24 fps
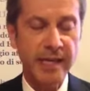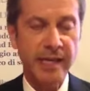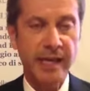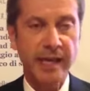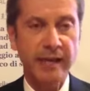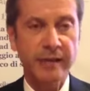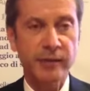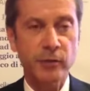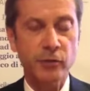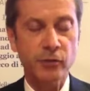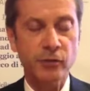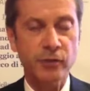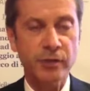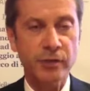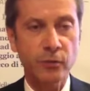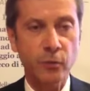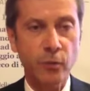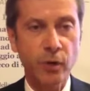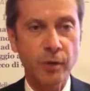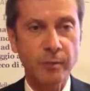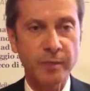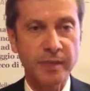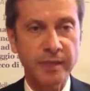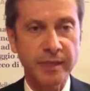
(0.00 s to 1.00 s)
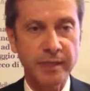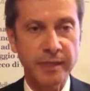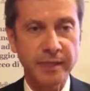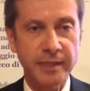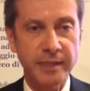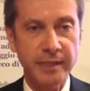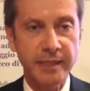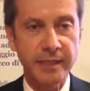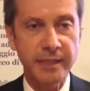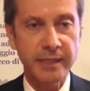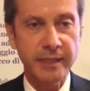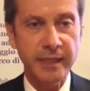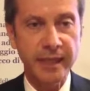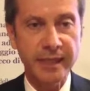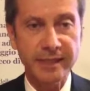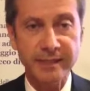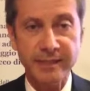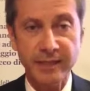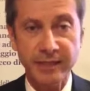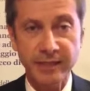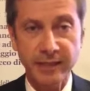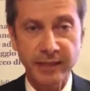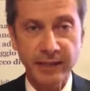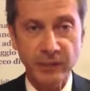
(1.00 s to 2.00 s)
ai nostri uomini di
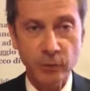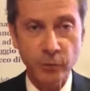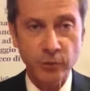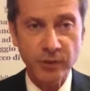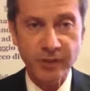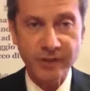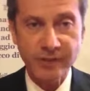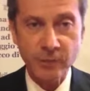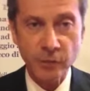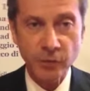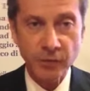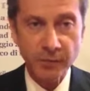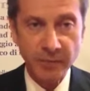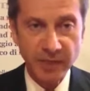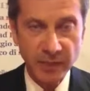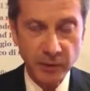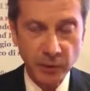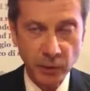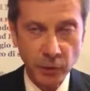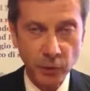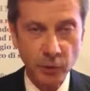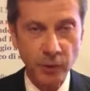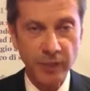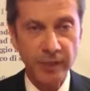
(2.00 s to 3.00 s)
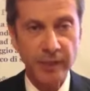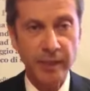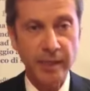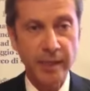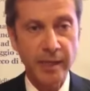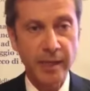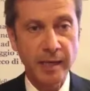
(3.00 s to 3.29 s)
essere nelle condizioni migliori